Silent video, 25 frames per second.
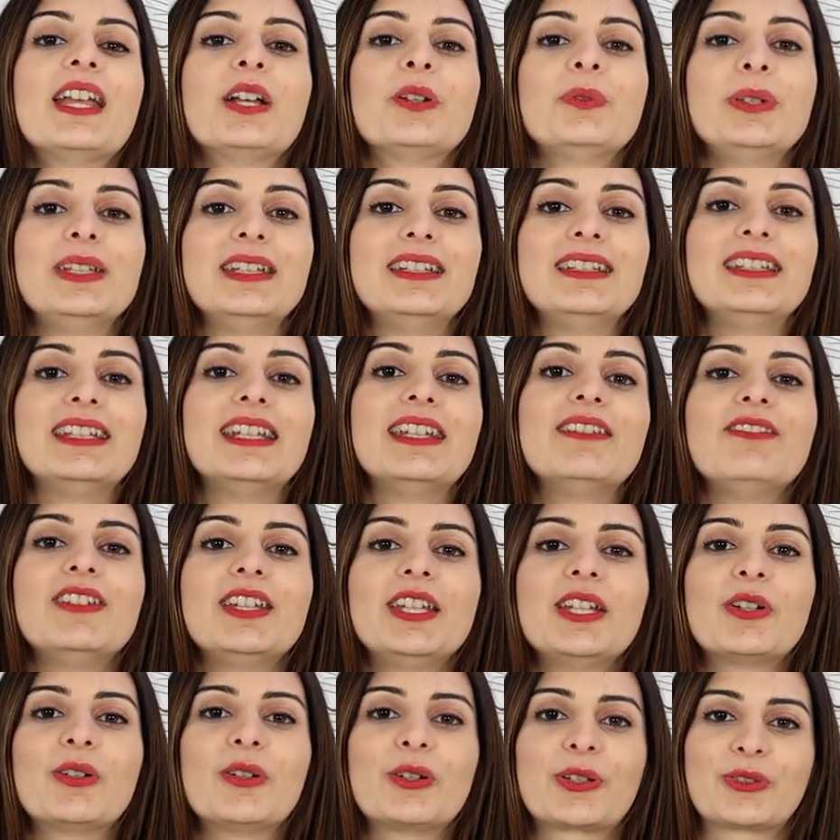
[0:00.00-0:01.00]
Quindi
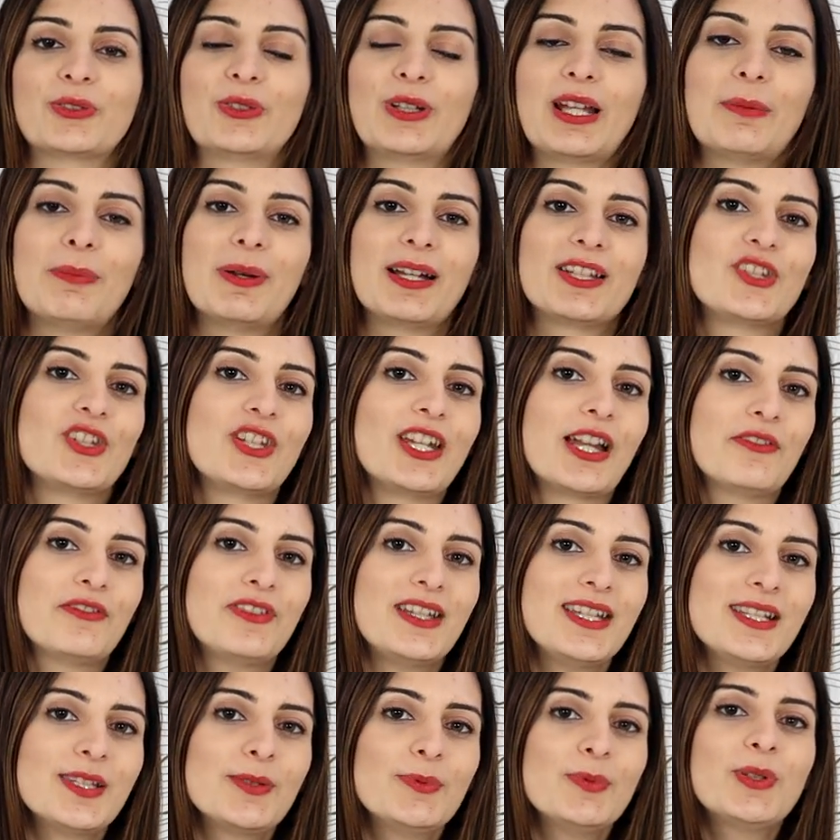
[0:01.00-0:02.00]
vi ricordo la pagina
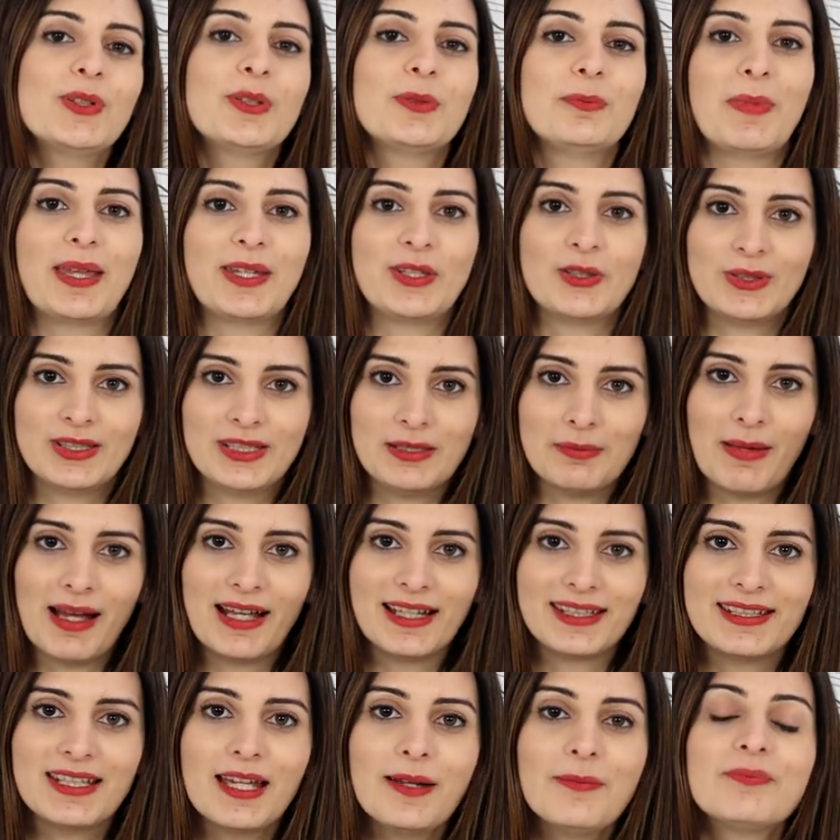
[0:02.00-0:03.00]
Facebook, meglio di
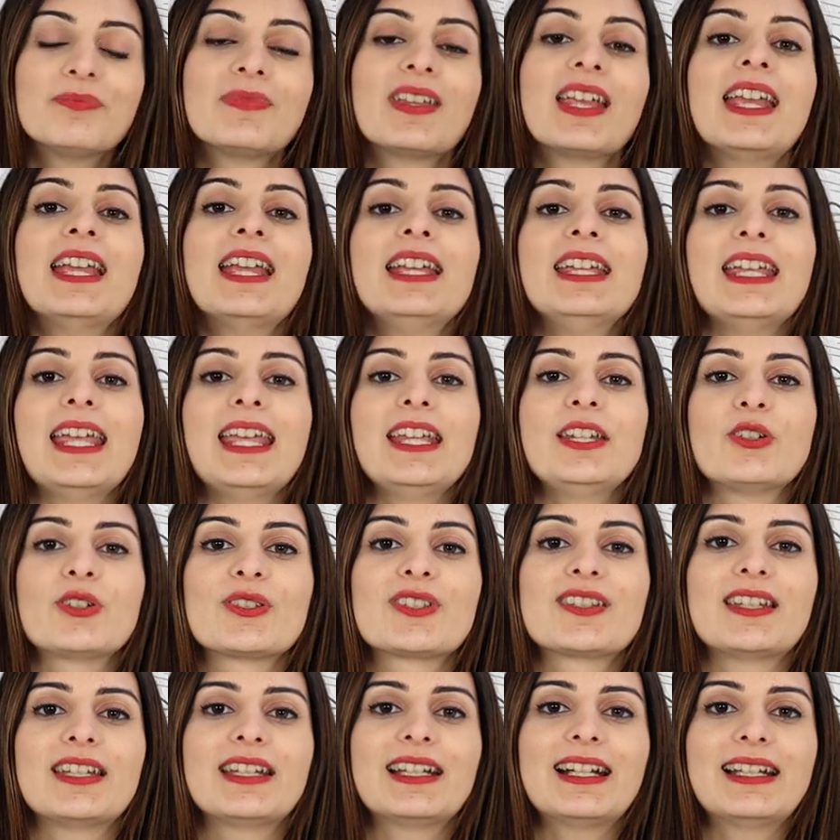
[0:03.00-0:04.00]
Maya, e i
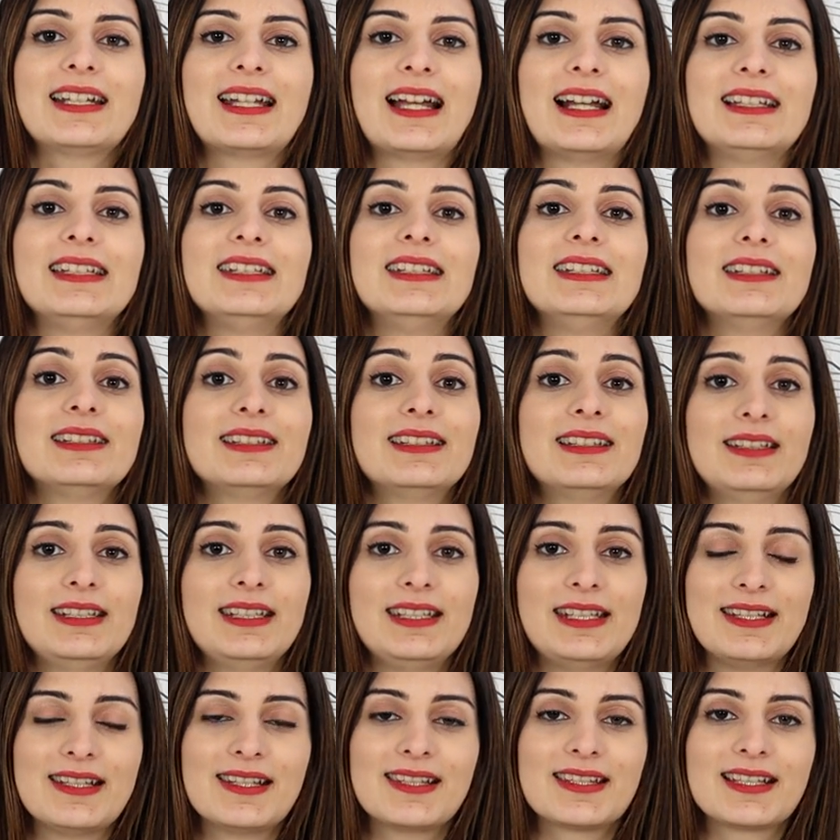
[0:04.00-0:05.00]
nostri canali
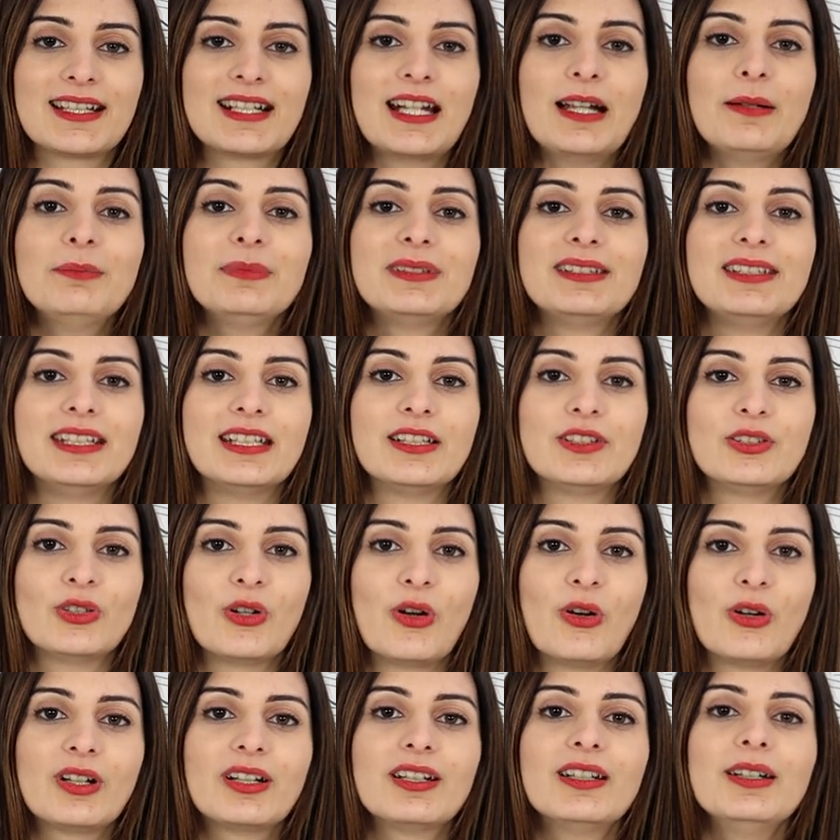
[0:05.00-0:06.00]
Instagram,
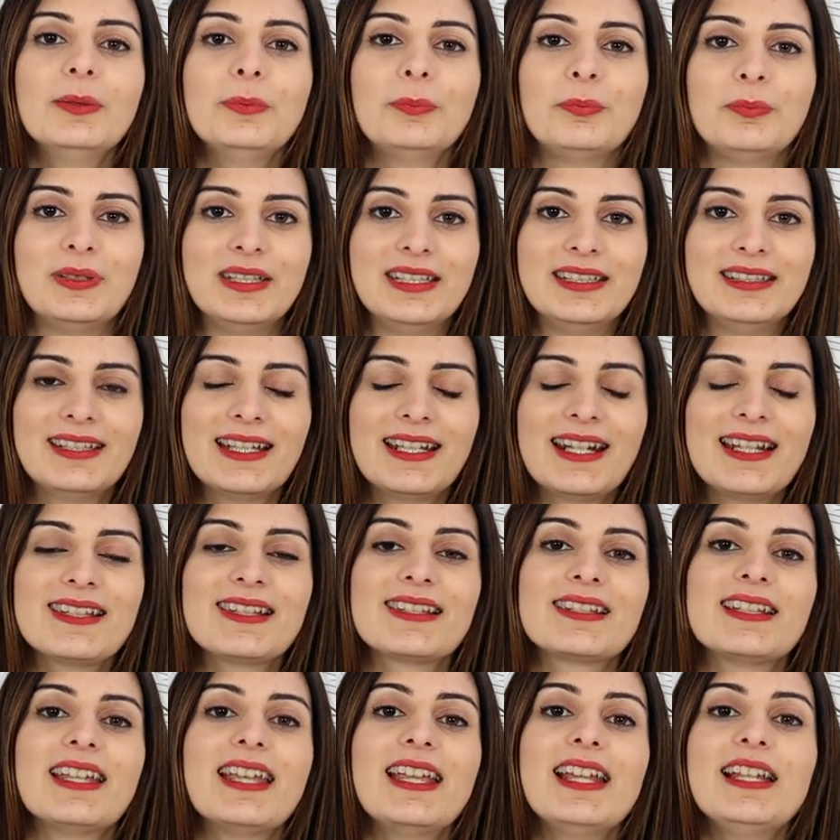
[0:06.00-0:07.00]
TikTok,
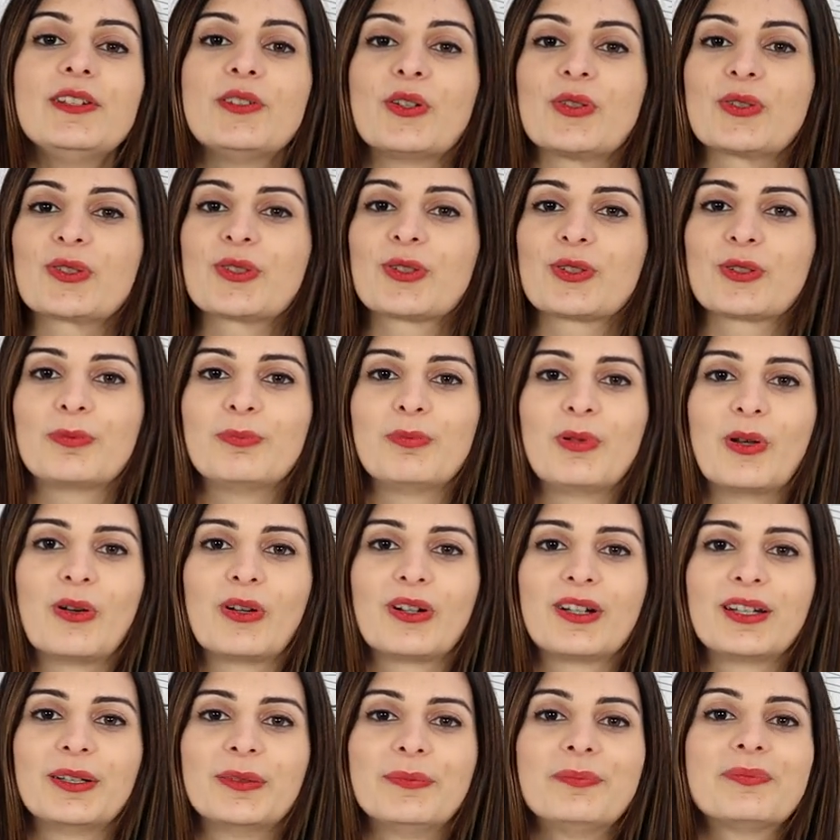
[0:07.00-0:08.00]
Pinterest e il nostro
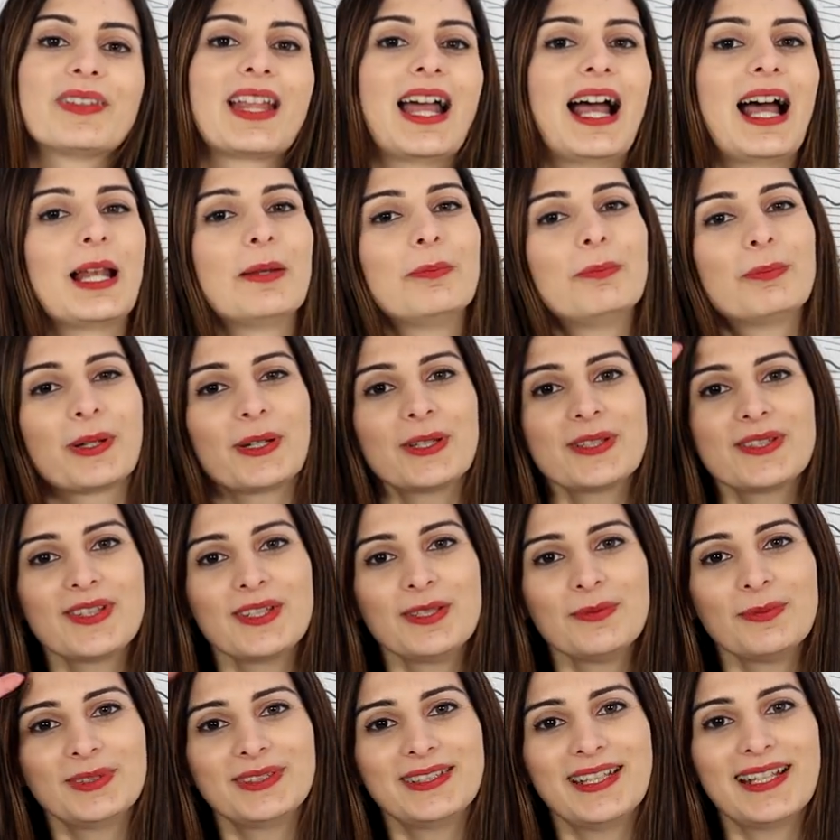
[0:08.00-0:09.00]
blog. Al
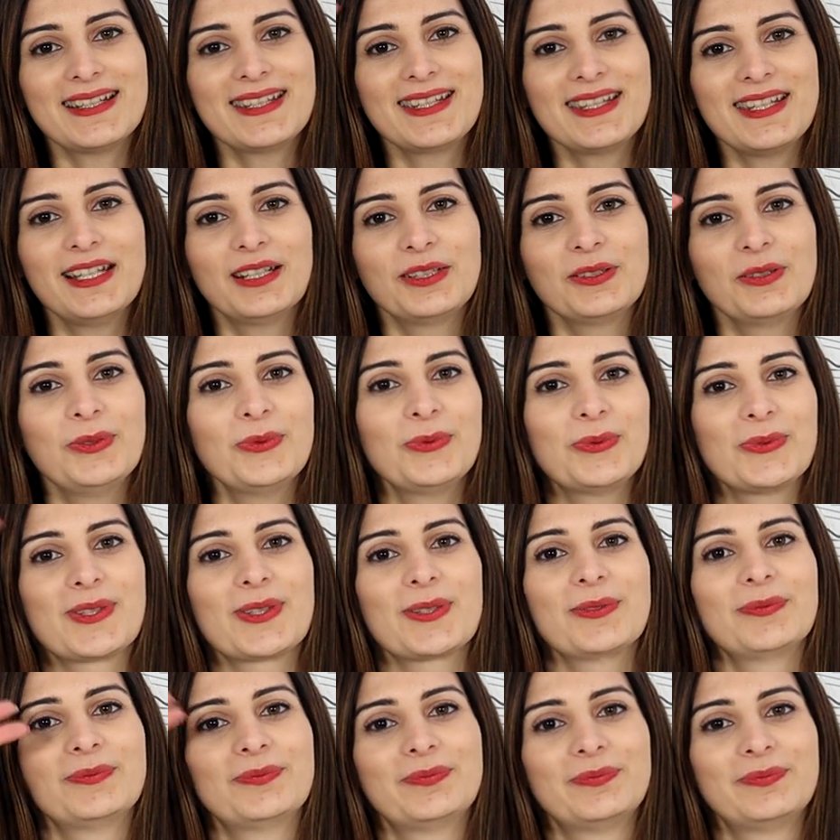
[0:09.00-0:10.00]
prossimo Tessiland
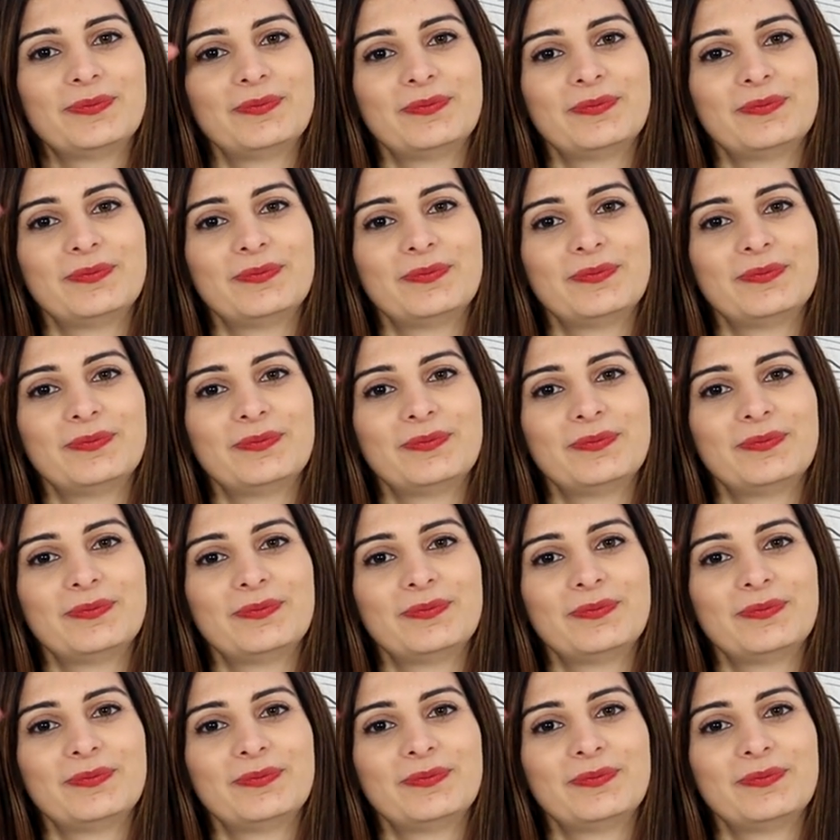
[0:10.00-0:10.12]
News!